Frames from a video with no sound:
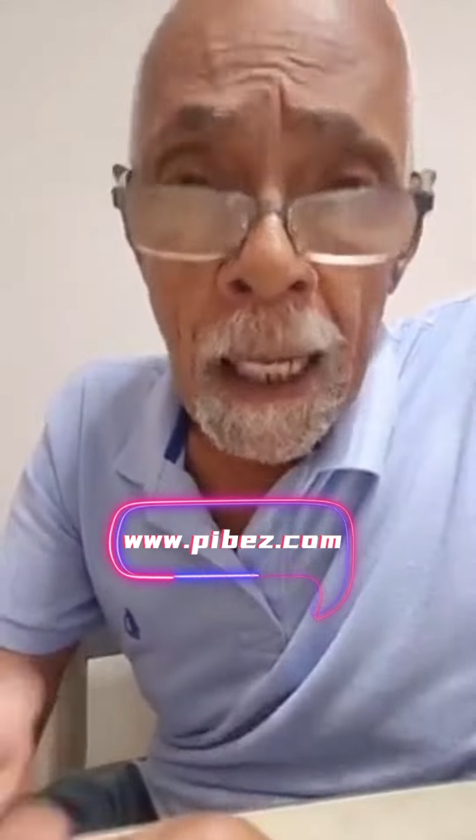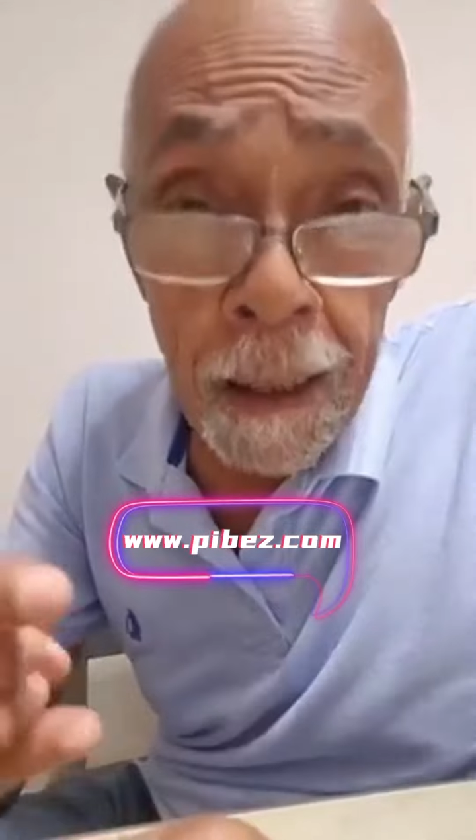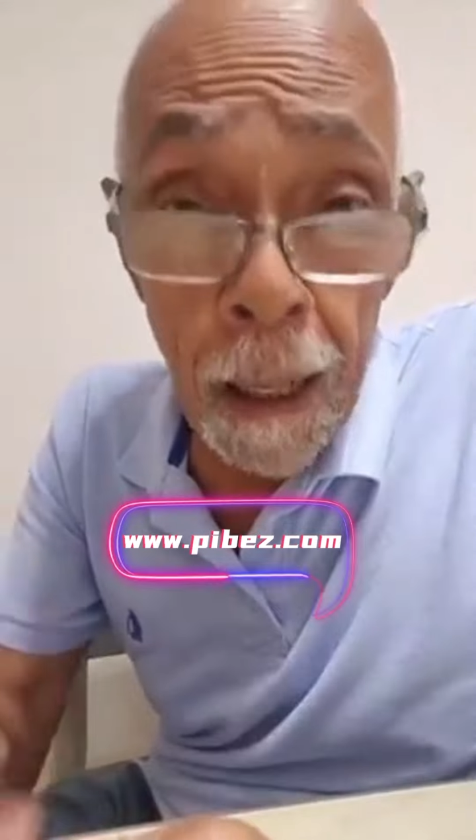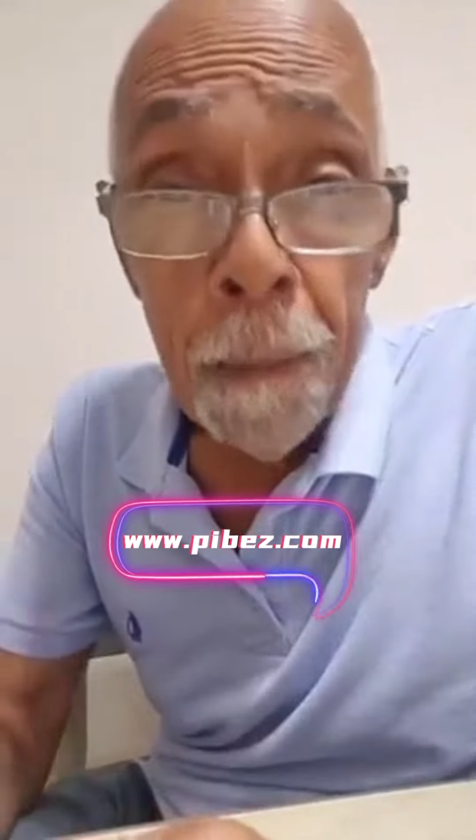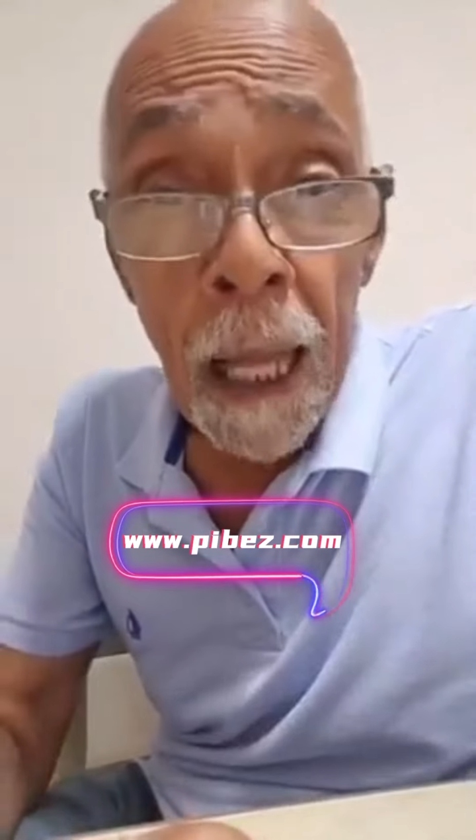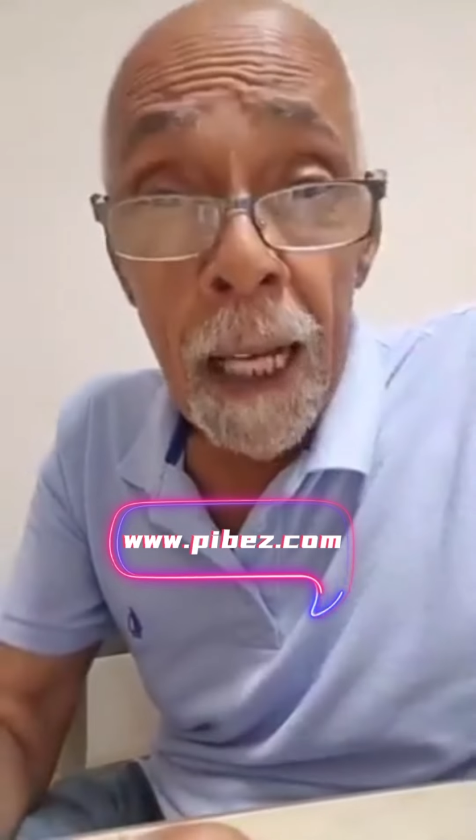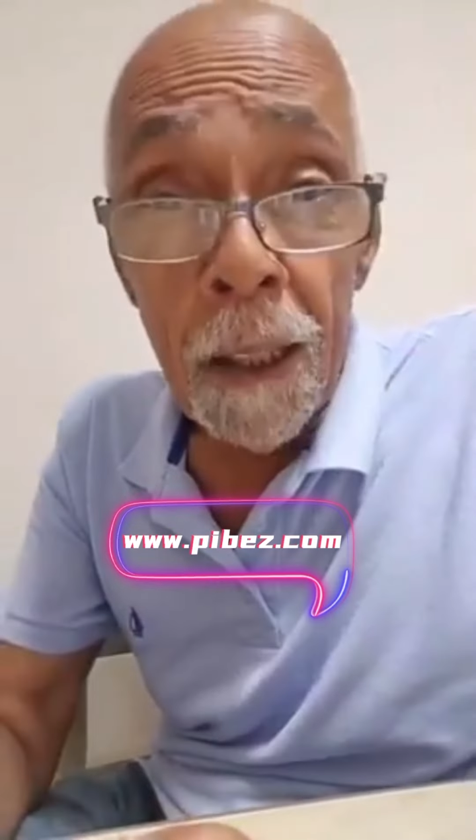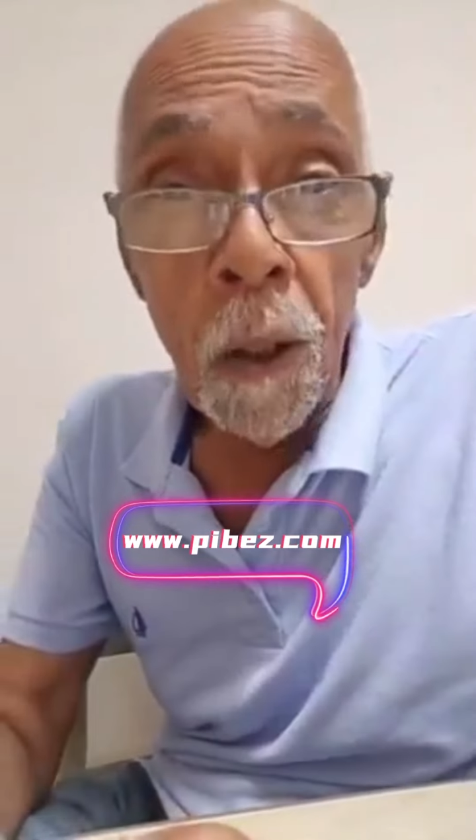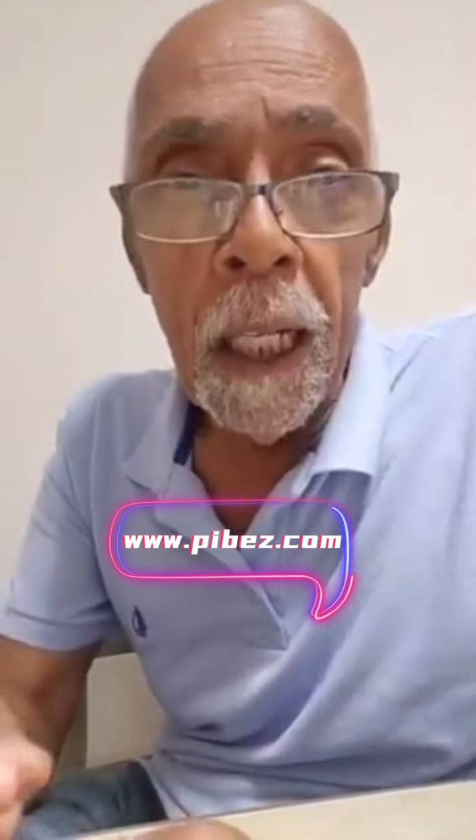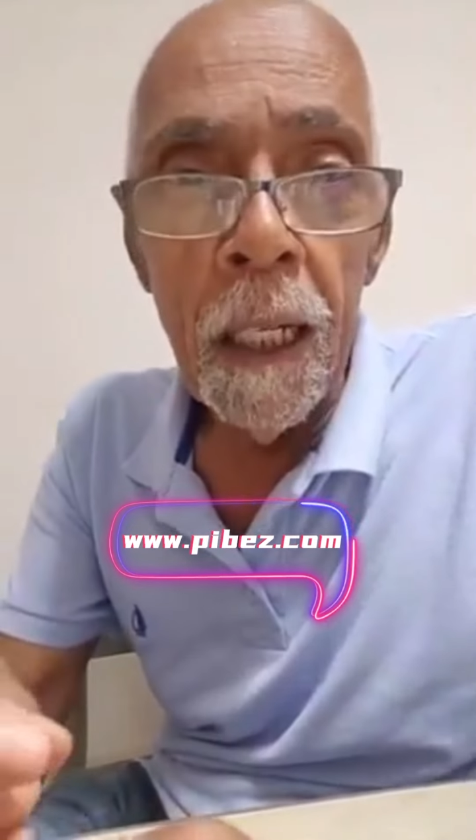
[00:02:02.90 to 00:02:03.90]
acepta
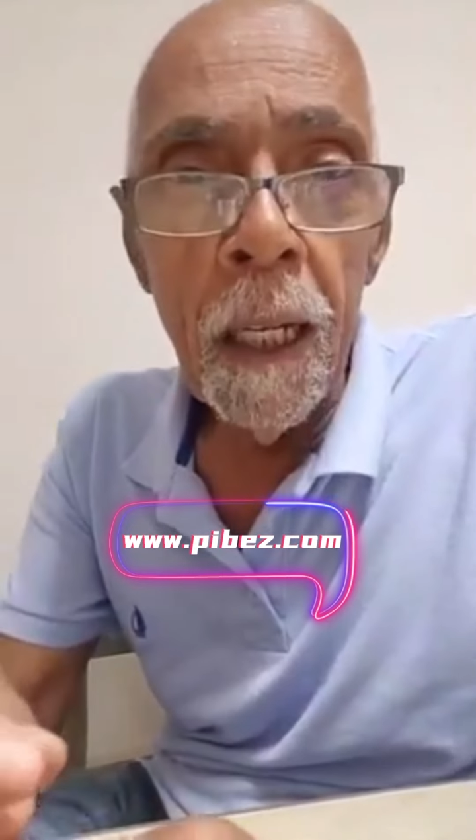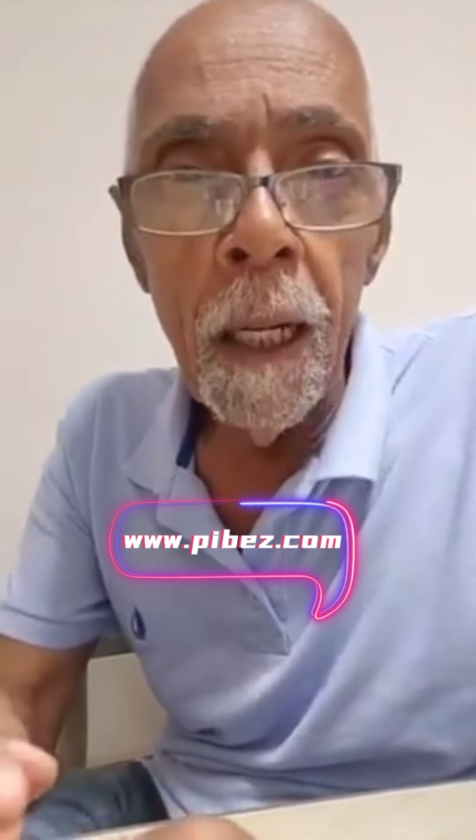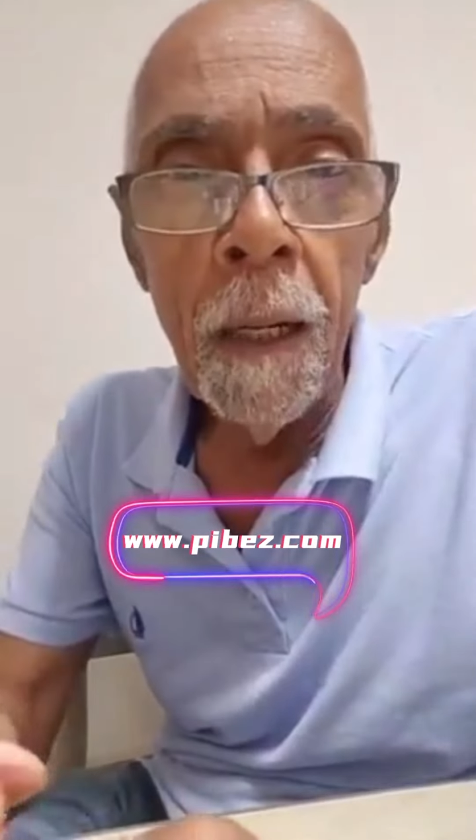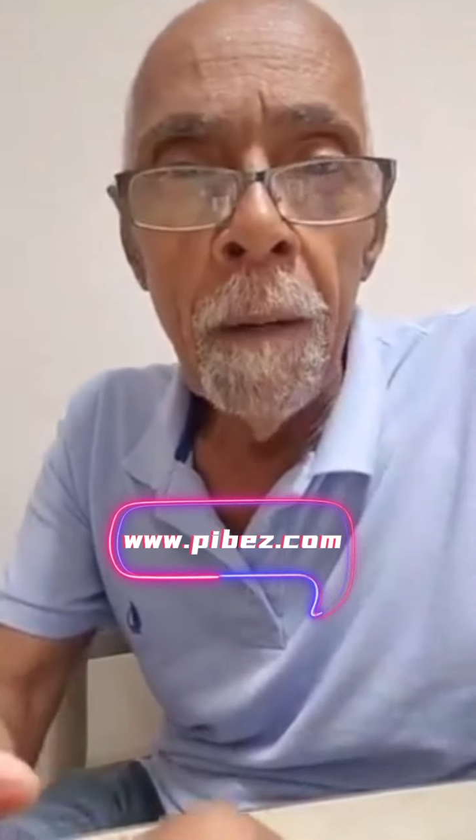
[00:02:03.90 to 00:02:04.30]
eso de él.